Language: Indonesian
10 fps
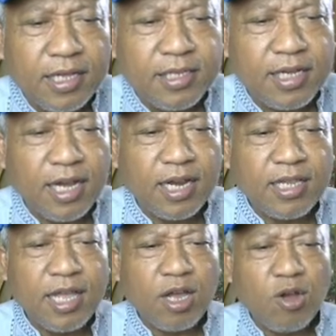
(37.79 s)

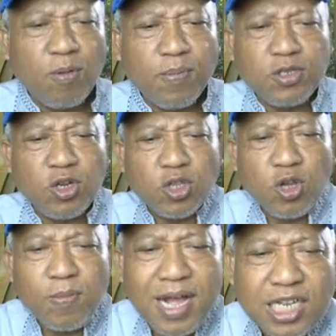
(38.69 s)
Jakarta
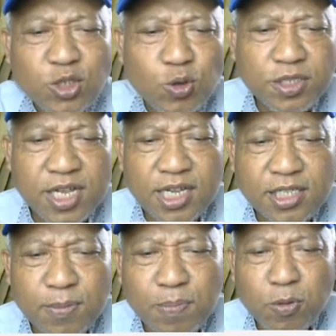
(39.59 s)
kompas.com
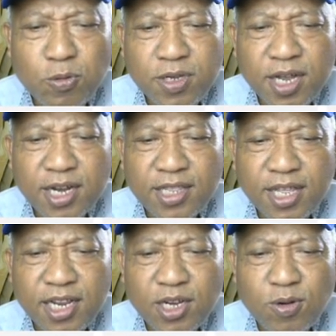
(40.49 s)
Asosiasi Pengusaha
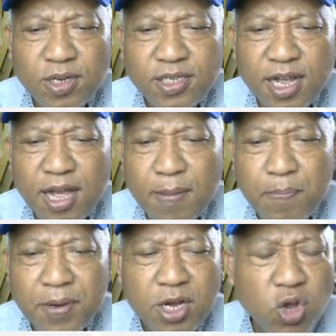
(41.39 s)
Retail Indonesia
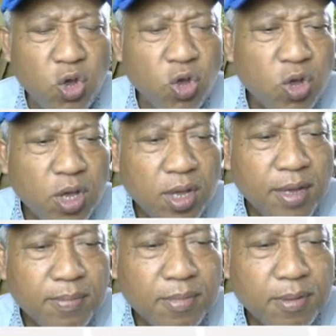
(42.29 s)
Aprindo
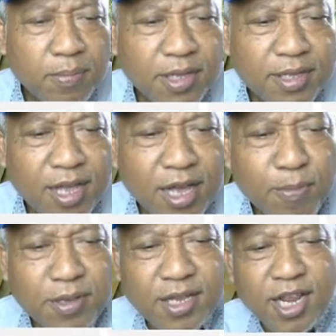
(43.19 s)
meminta
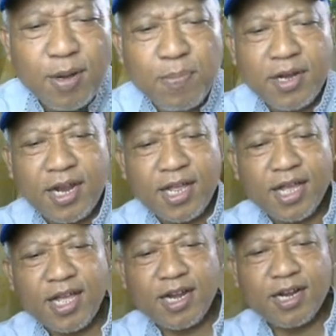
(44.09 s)
Kementerian
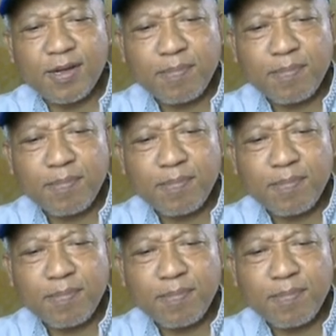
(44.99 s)
Perdagangan